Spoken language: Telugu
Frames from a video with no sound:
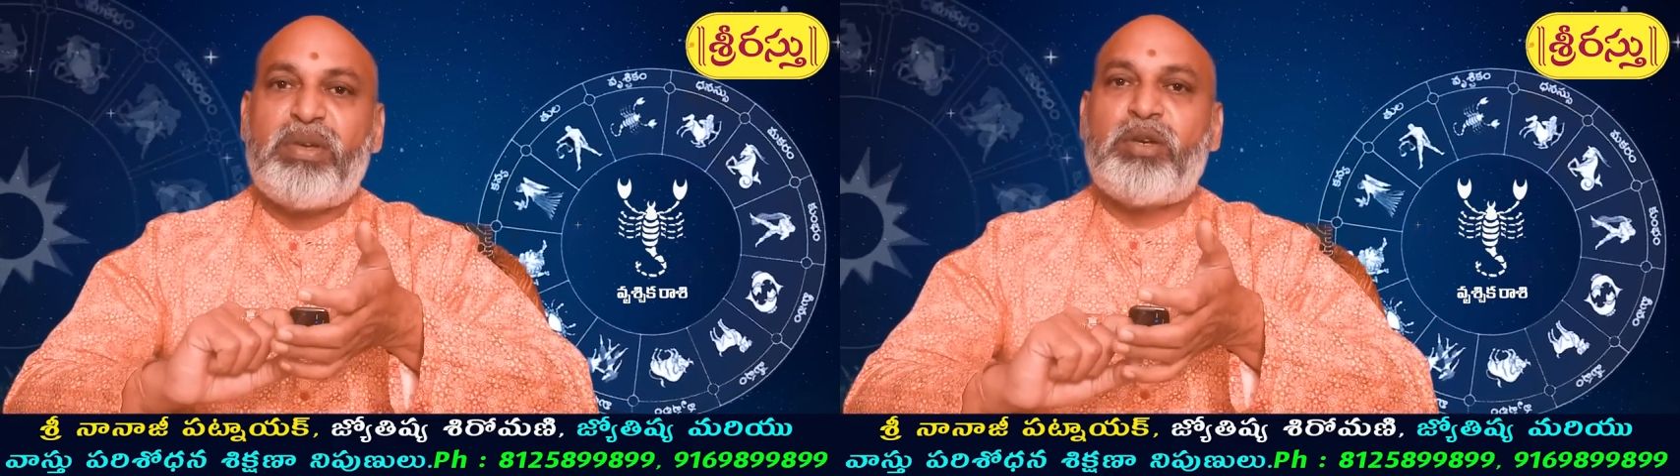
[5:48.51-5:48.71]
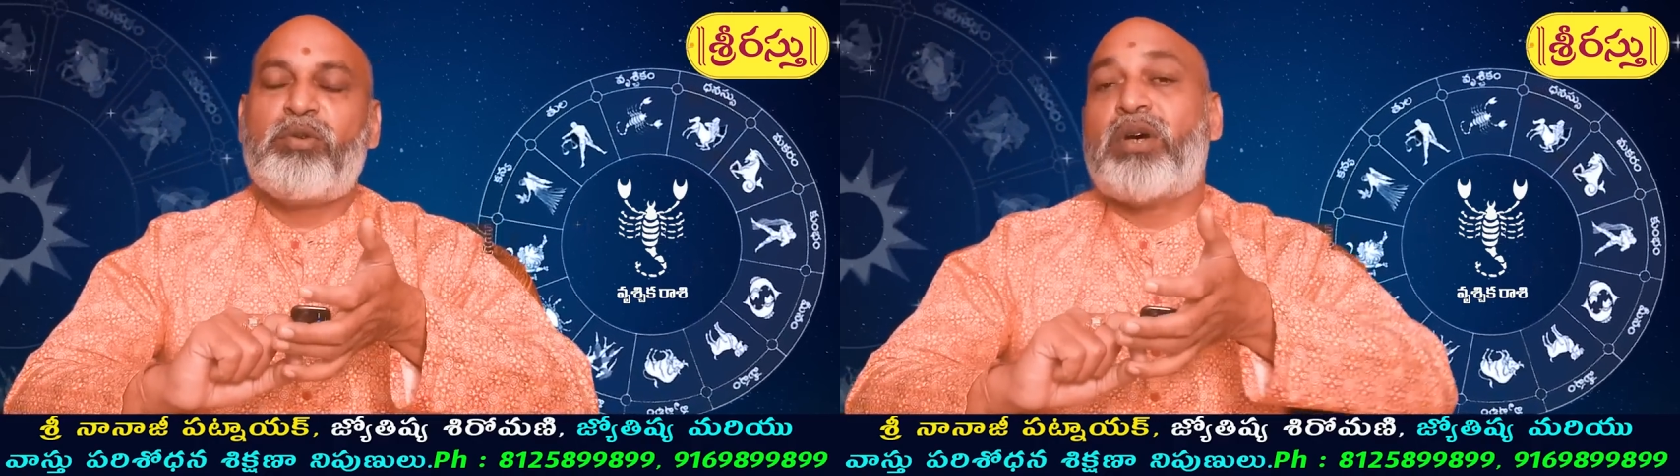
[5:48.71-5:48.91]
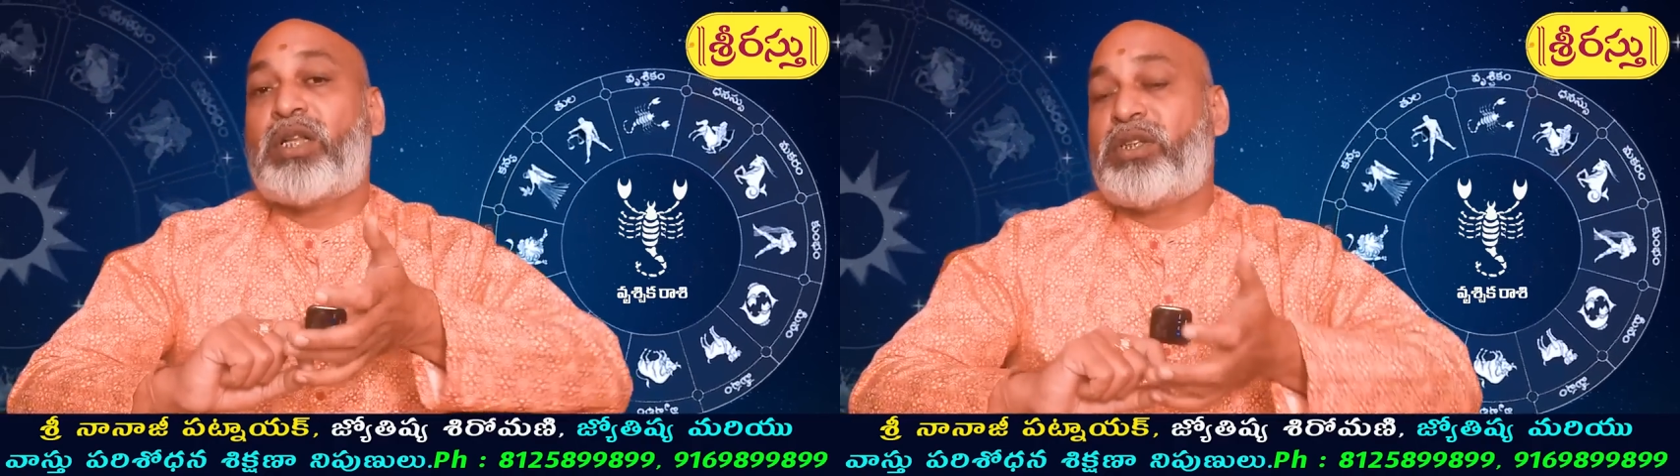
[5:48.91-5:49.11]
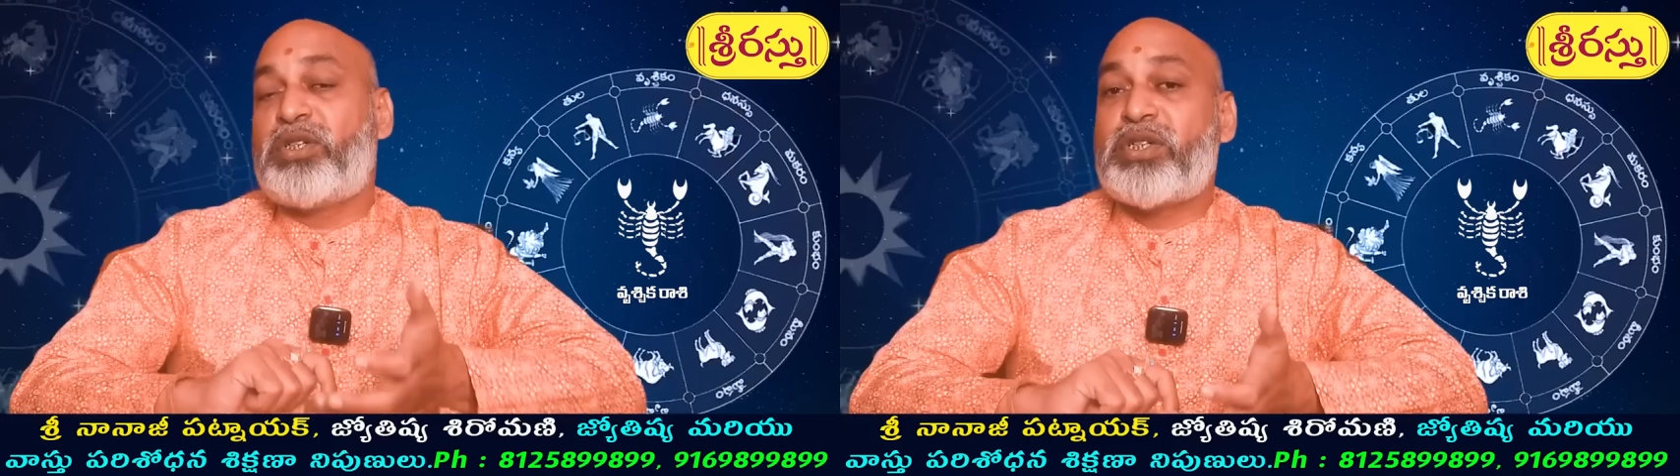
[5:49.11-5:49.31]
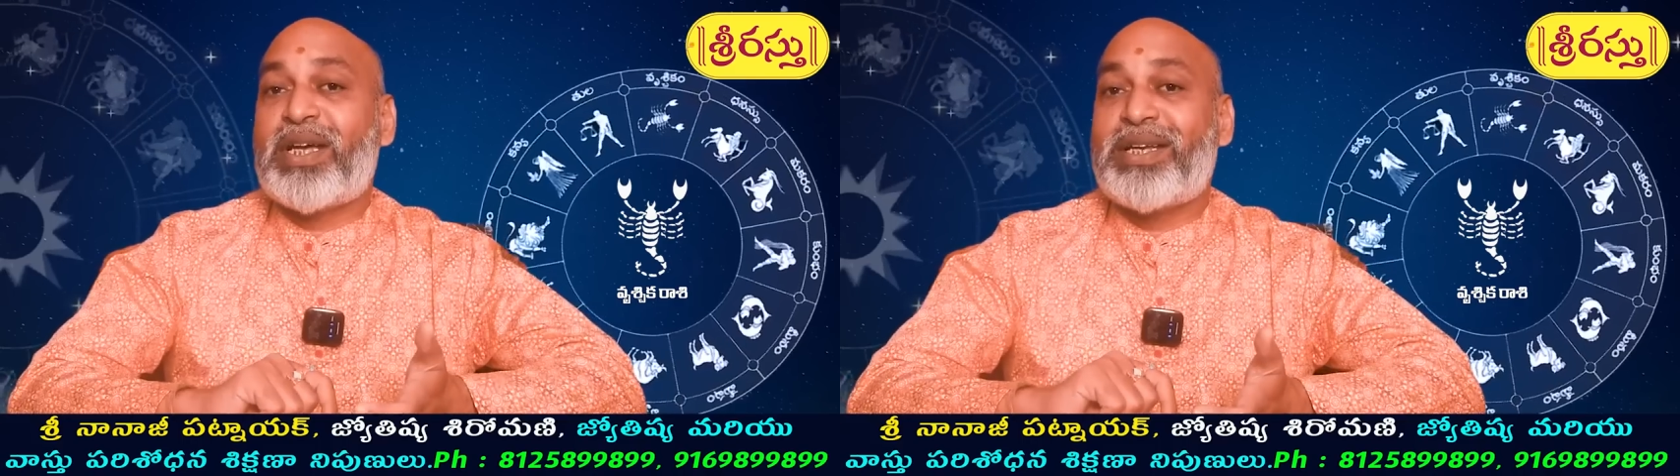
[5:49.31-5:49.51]
మీకు
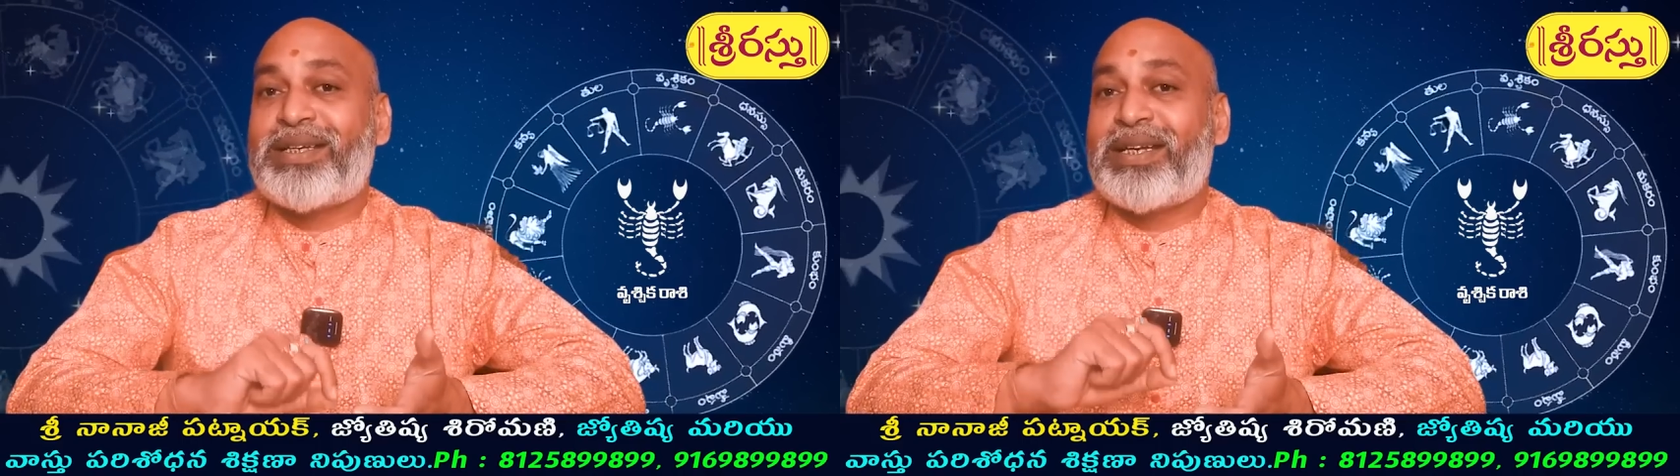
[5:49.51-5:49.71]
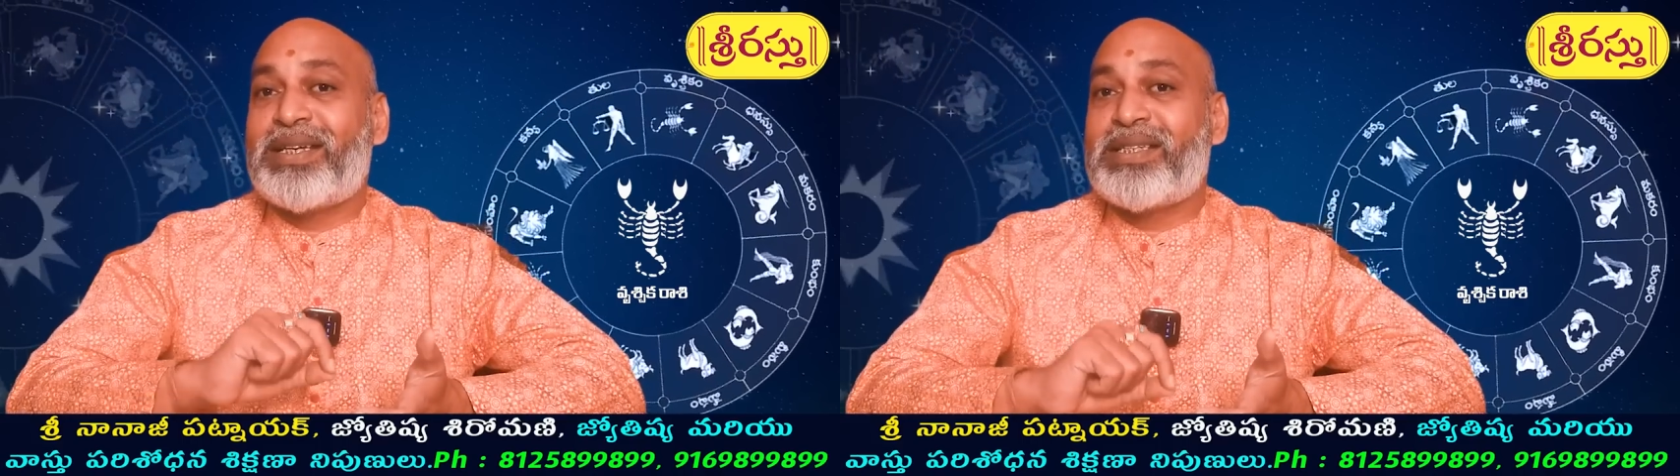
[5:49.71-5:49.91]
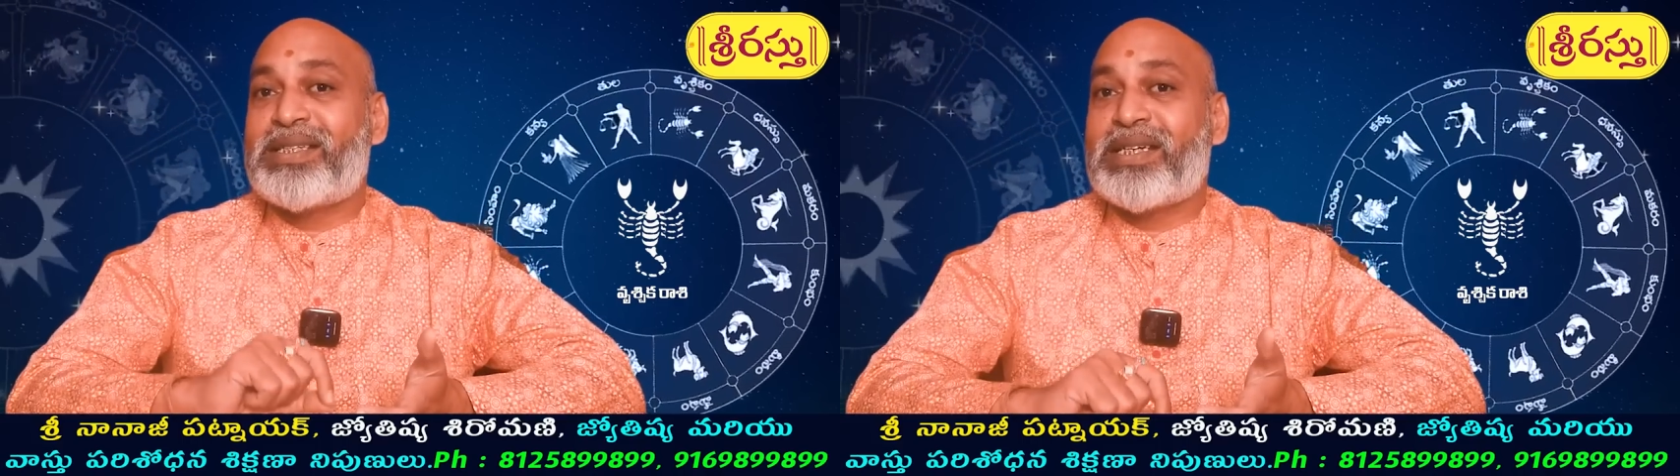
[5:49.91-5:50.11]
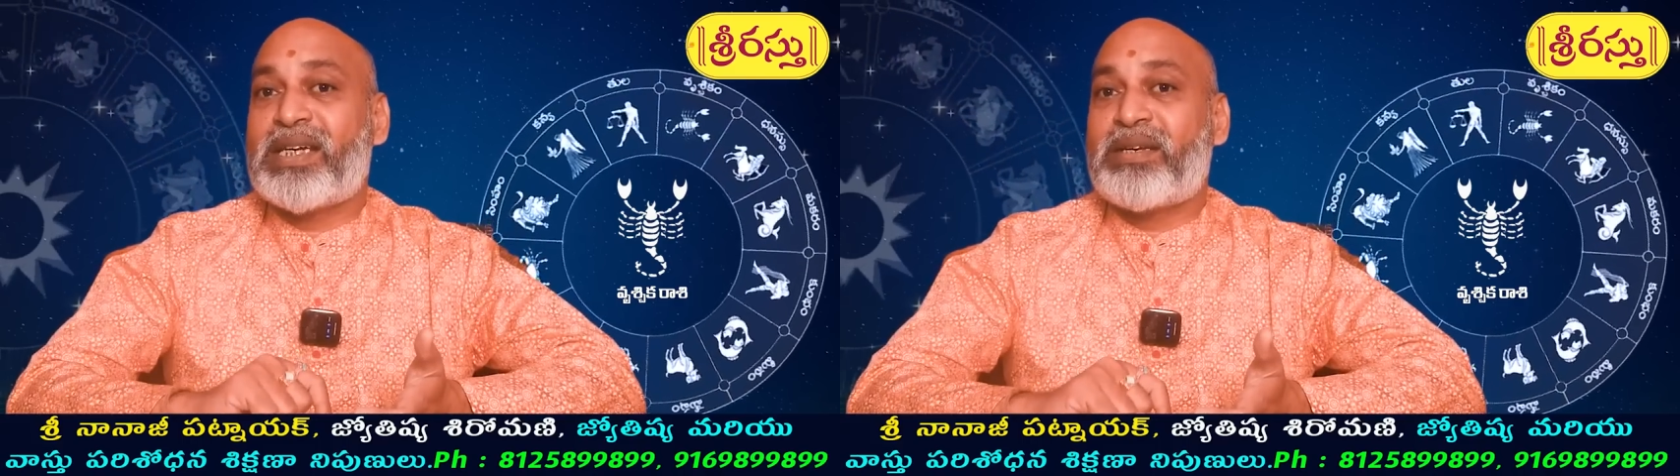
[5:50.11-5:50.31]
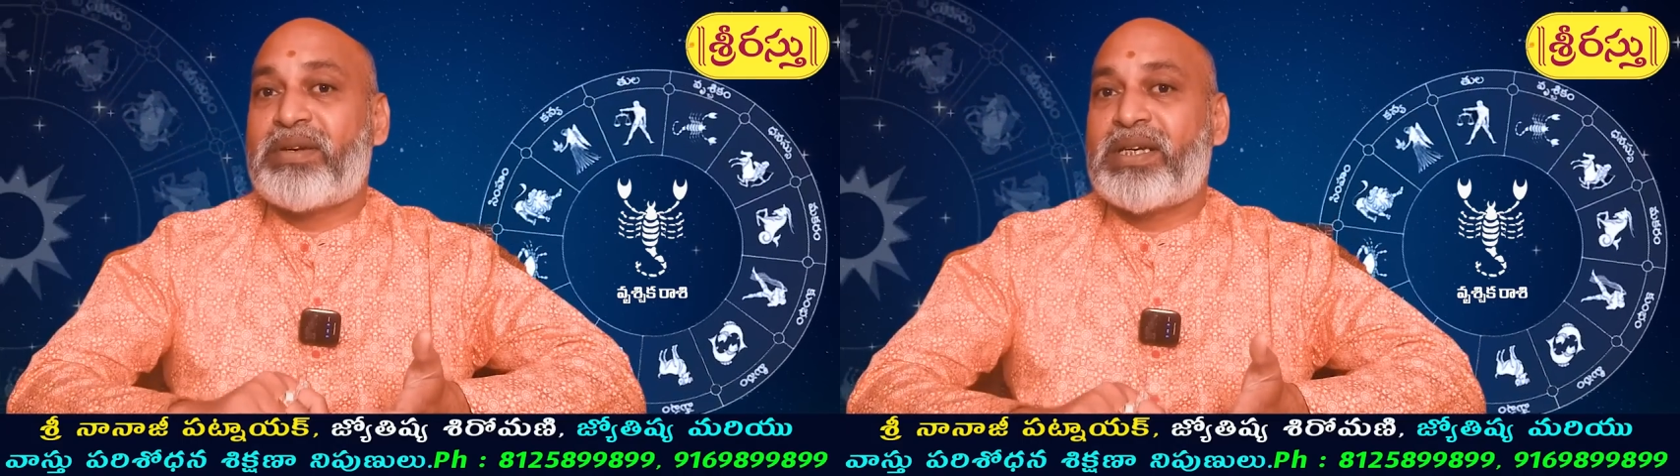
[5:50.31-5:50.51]
అదృష్టాన్ని
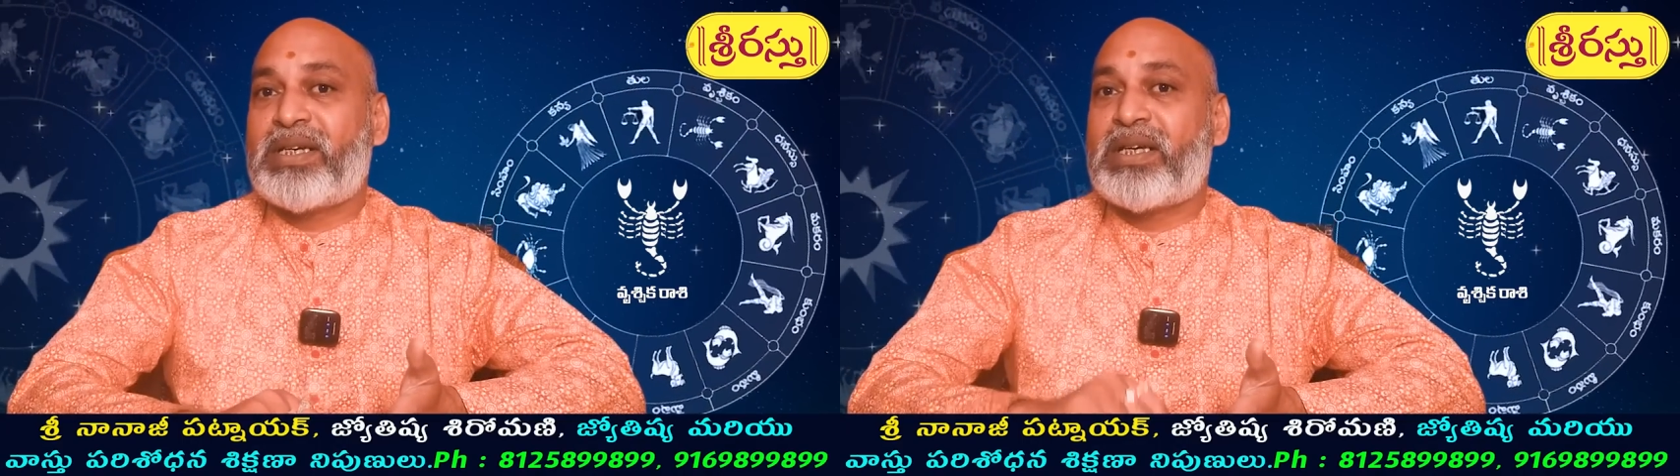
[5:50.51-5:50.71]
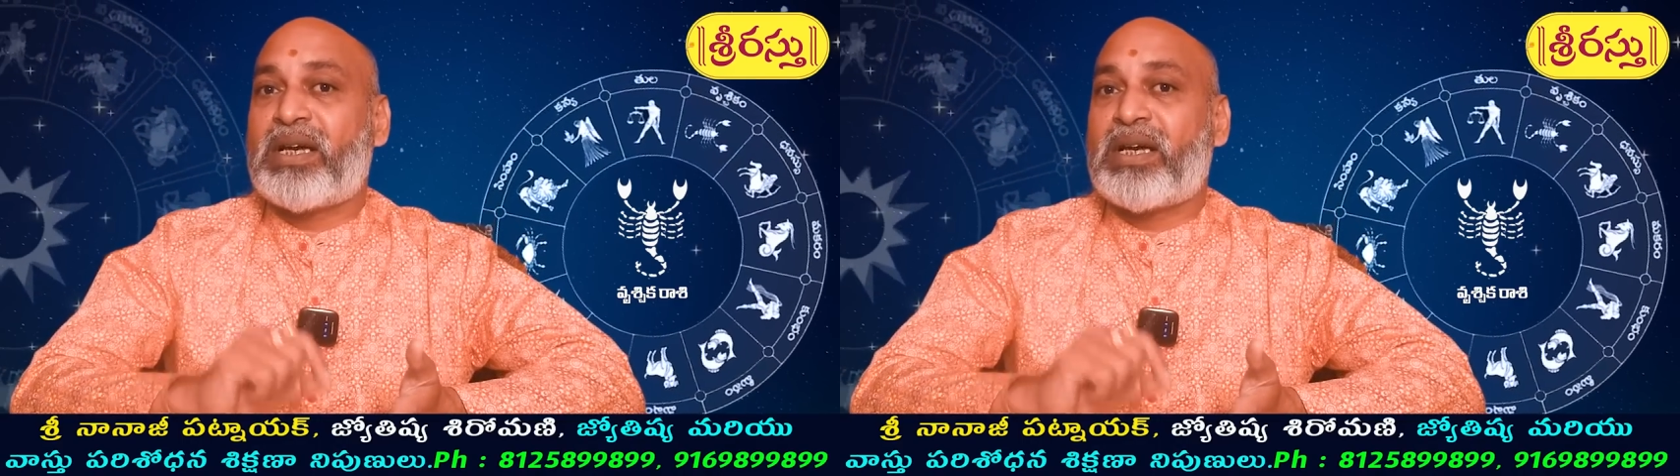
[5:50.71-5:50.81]
కలిగించేటువంటి